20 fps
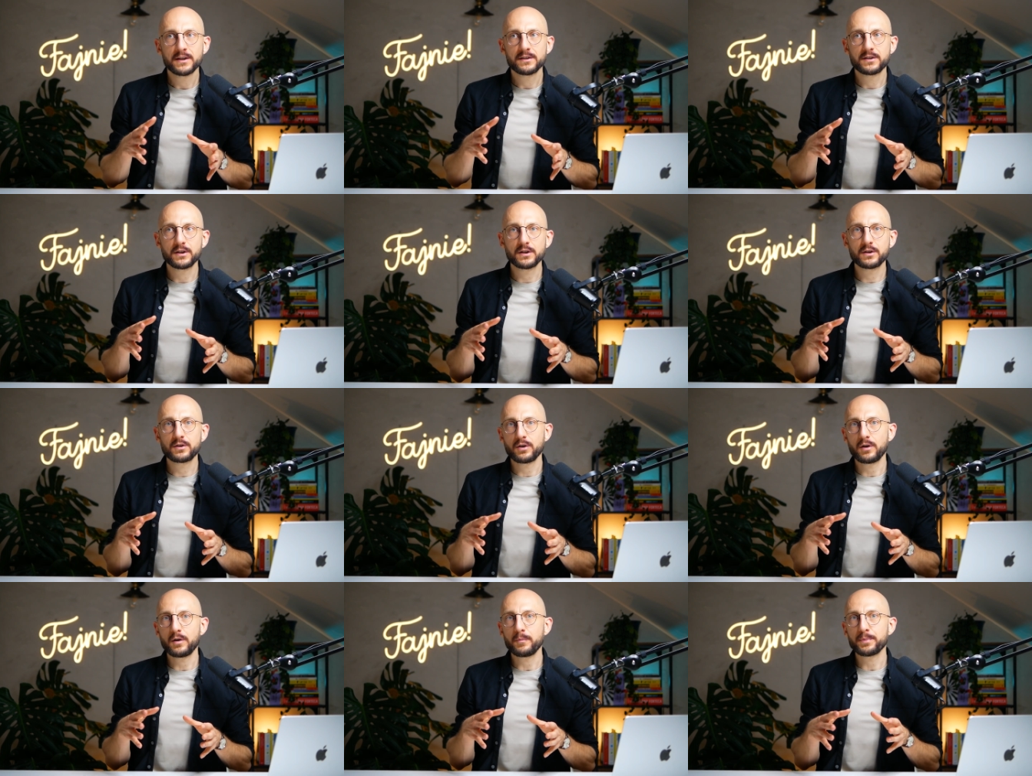
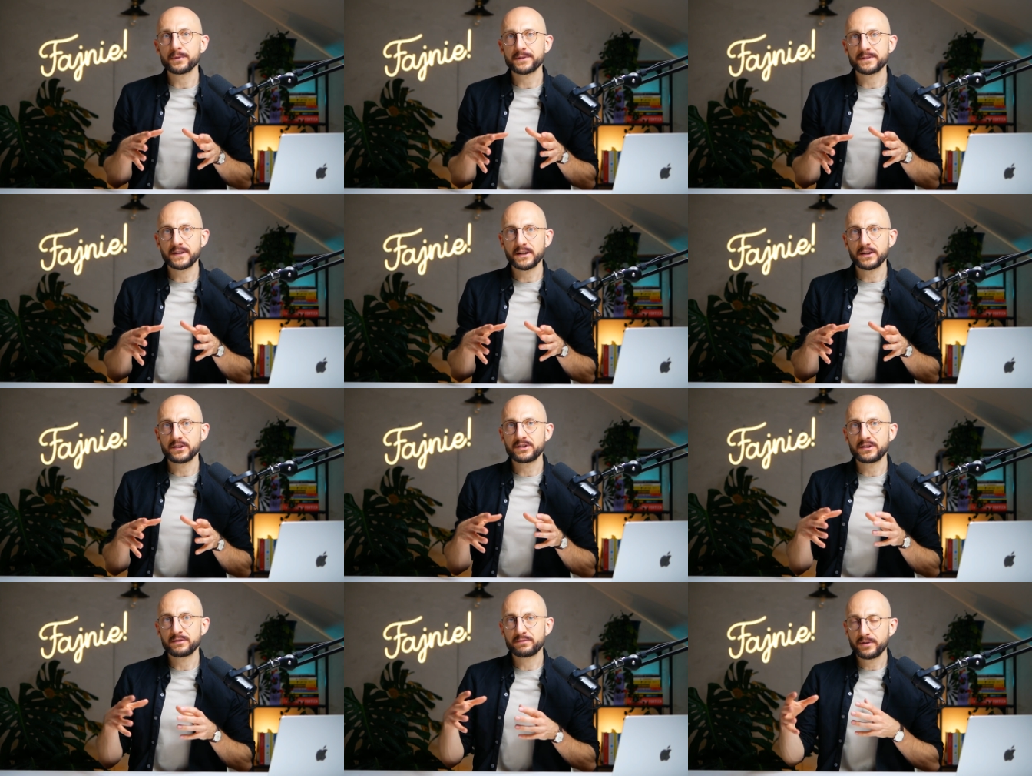tylko
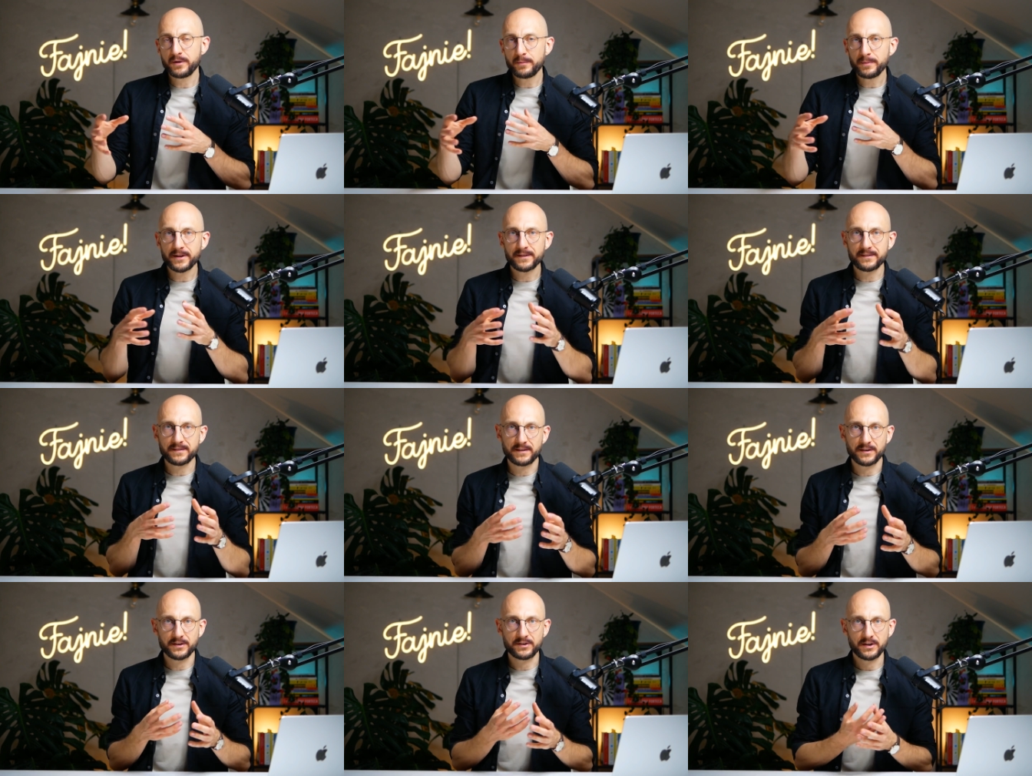postaraj się
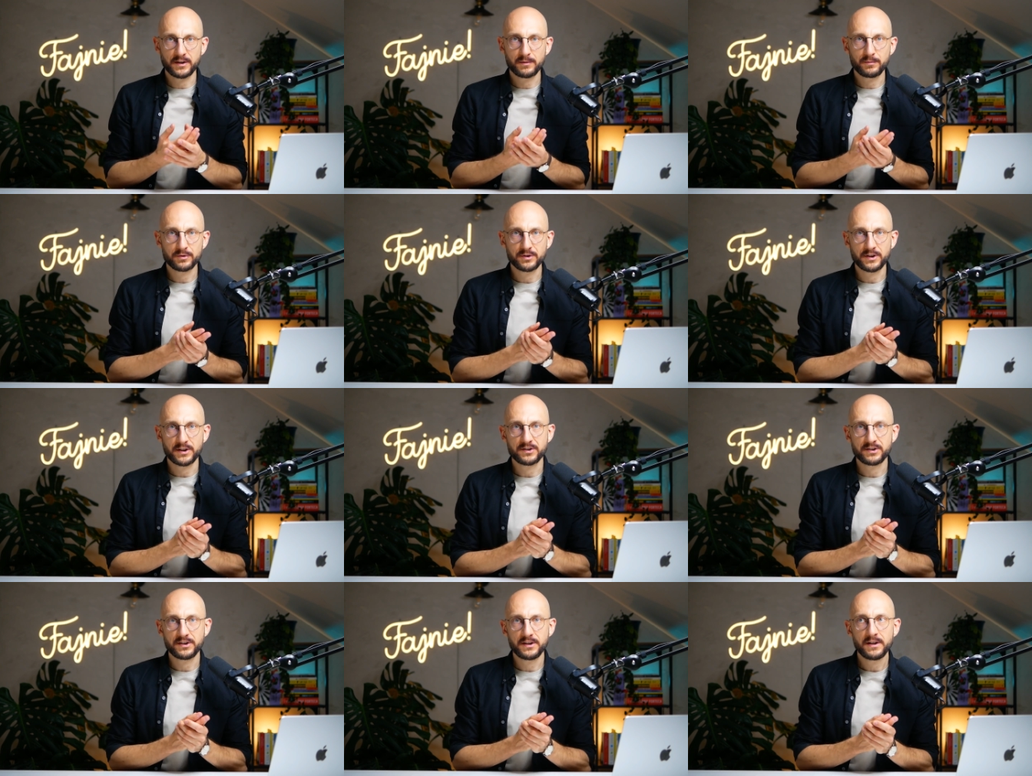wybrać z tych siedmiu
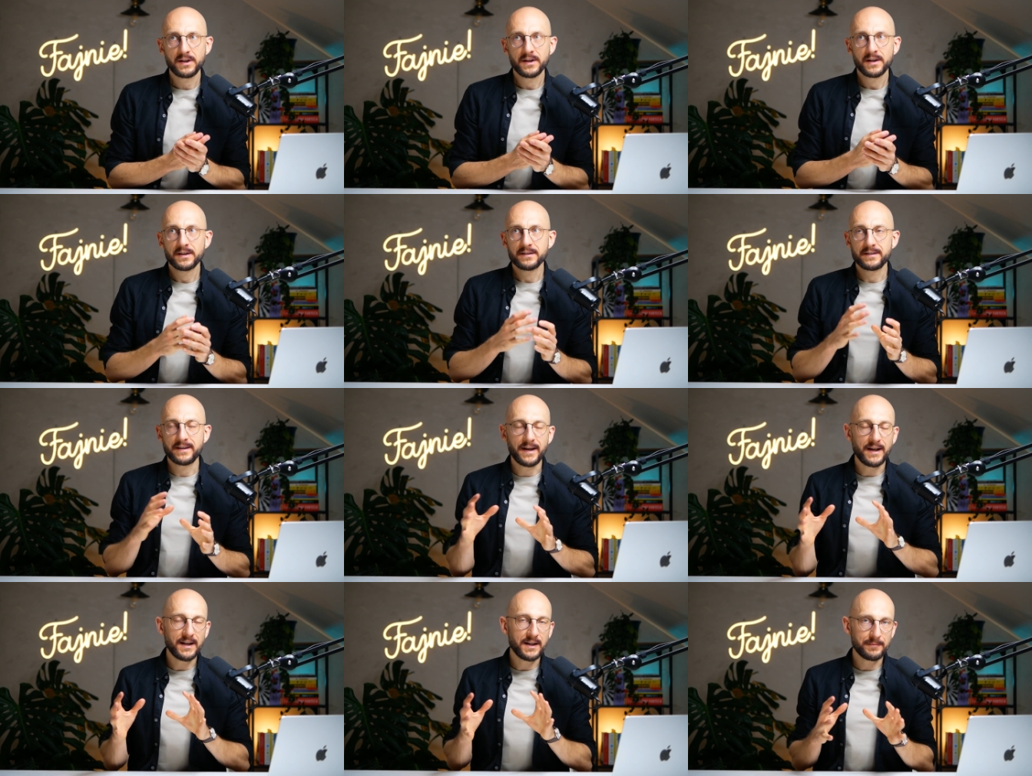rzeczy
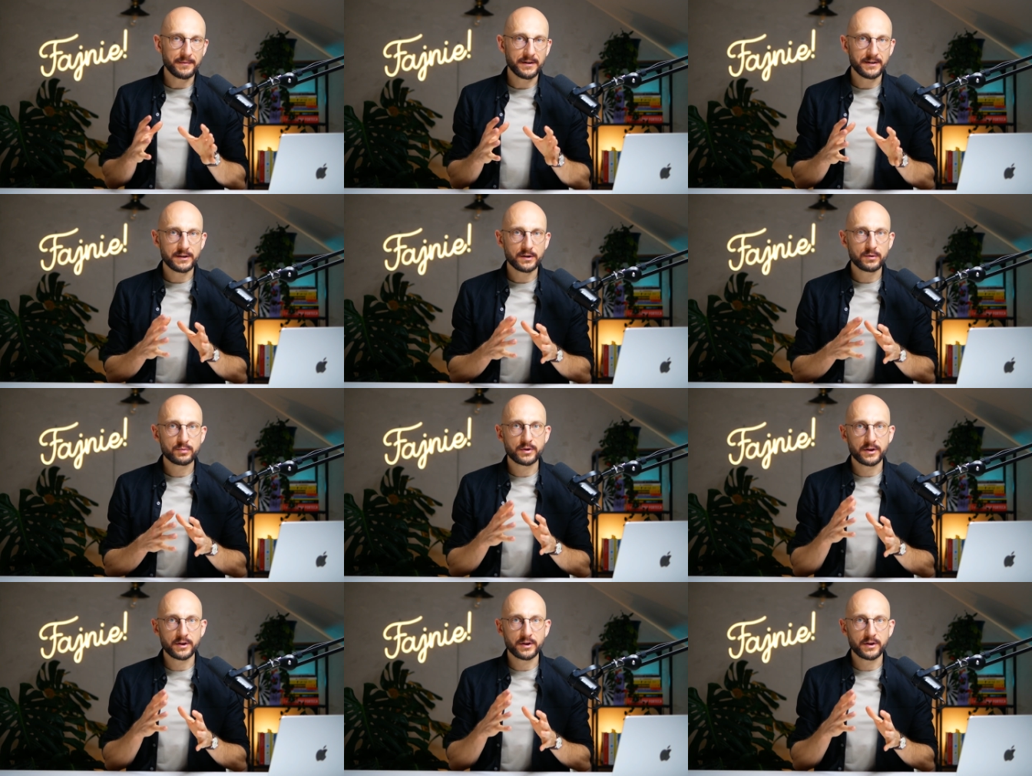te elementy,